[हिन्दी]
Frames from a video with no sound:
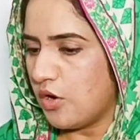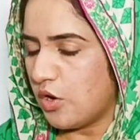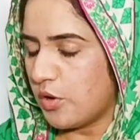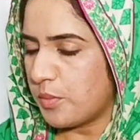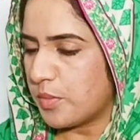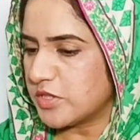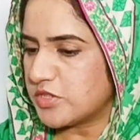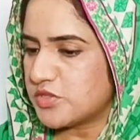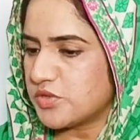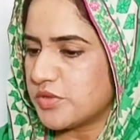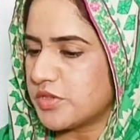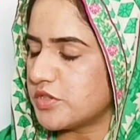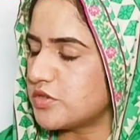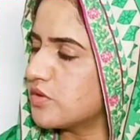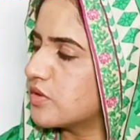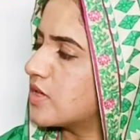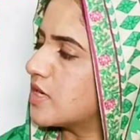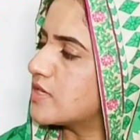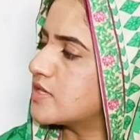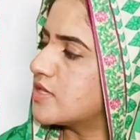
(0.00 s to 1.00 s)
और बच्चों की
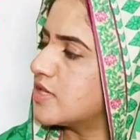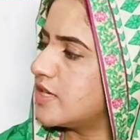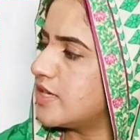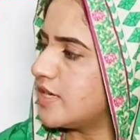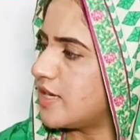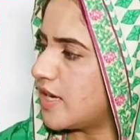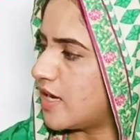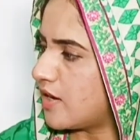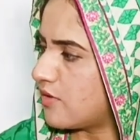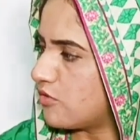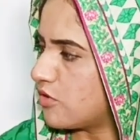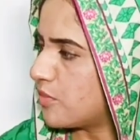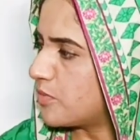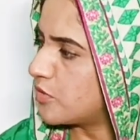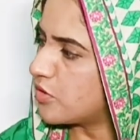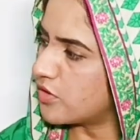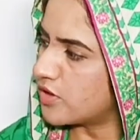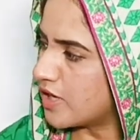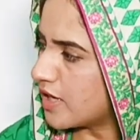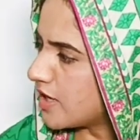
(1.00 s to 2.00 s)
जो कस्टडी है वो
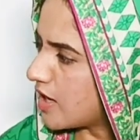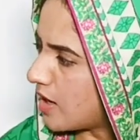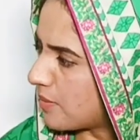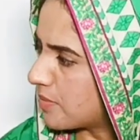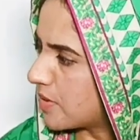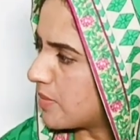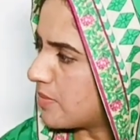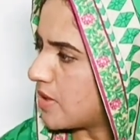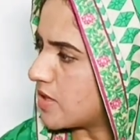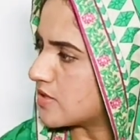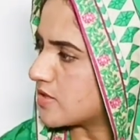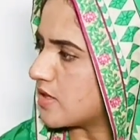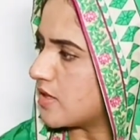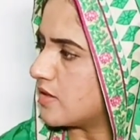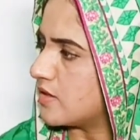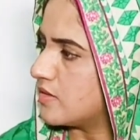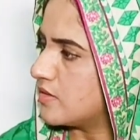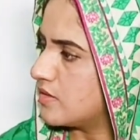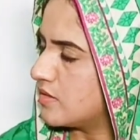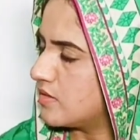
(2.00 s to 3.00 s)
टोटली आपके पास
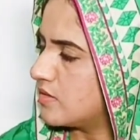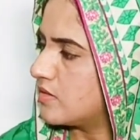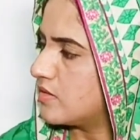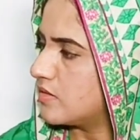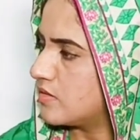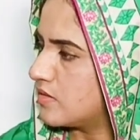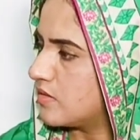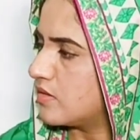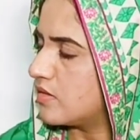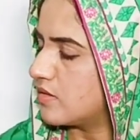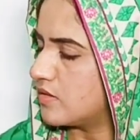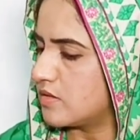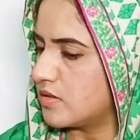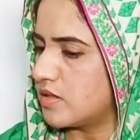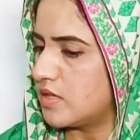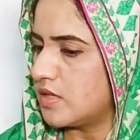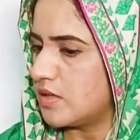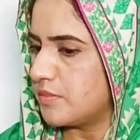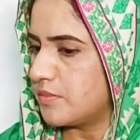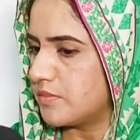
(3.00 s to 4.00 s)
जी मेरे पास है
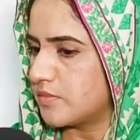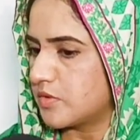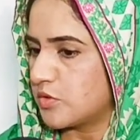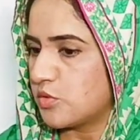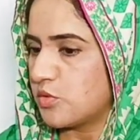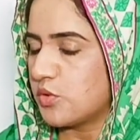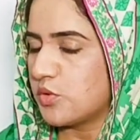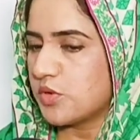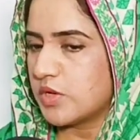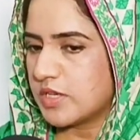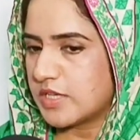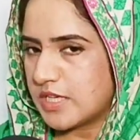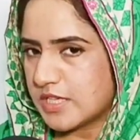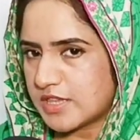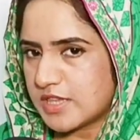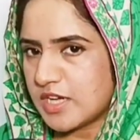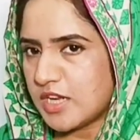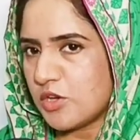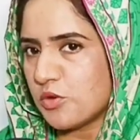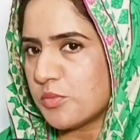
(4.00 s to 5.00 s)
तो
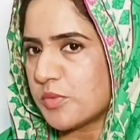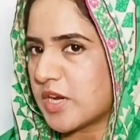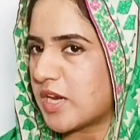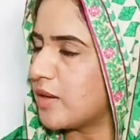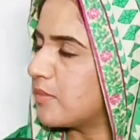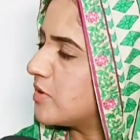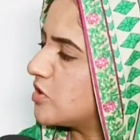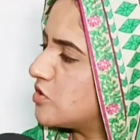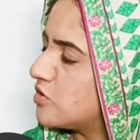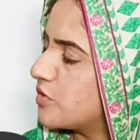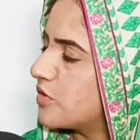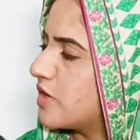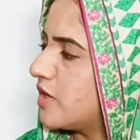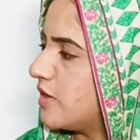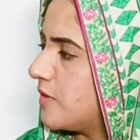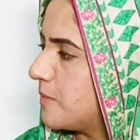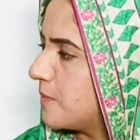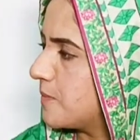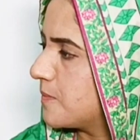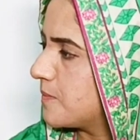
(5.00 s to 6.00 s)
कितनी उम्रें हैं बच्चों की